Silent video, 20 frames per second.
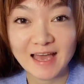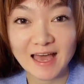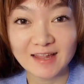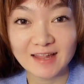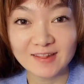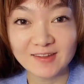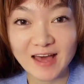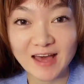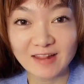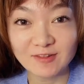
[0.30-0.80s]

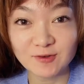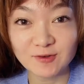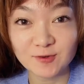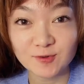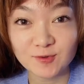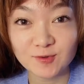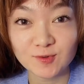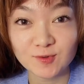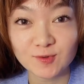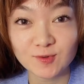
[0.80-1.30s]
Hello
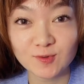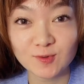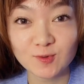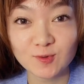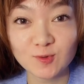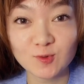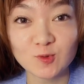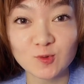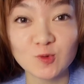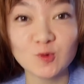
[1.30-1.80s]

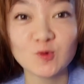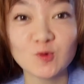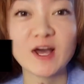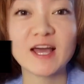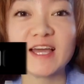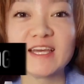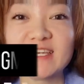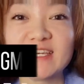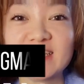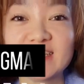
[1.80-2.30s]
Hello，
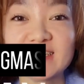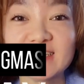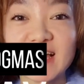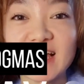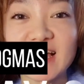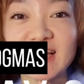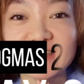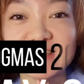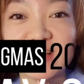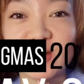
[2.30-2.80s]
欢迎
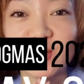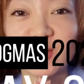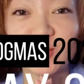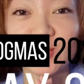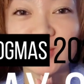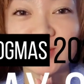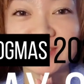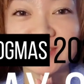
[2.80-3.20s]
来到我